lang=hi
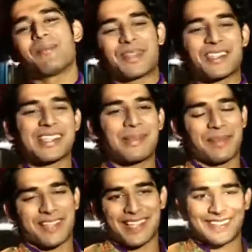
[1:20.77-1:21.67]
पंची स्लिप
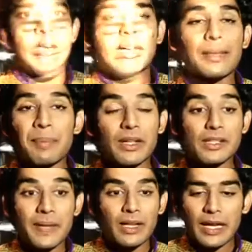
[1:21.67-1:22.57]
कर जाती है नहीं
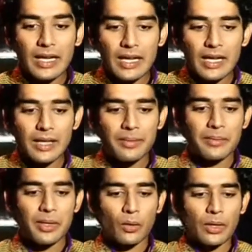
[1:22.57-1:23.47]
बिकॉज मेरे नहीं नहीं नहीं नहीं
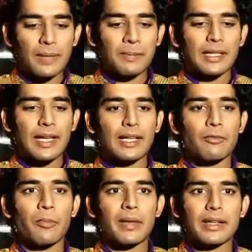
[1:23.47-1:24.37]
मेरे को नहीं पता है कि
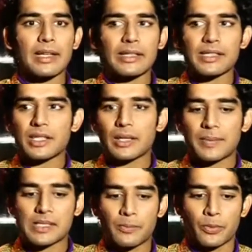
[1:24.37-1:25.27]
वो मेरे केले के छिलके
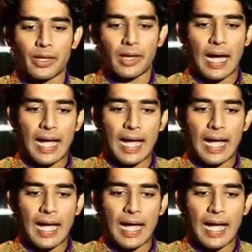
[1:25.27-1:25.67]
पे स्लिप हुई है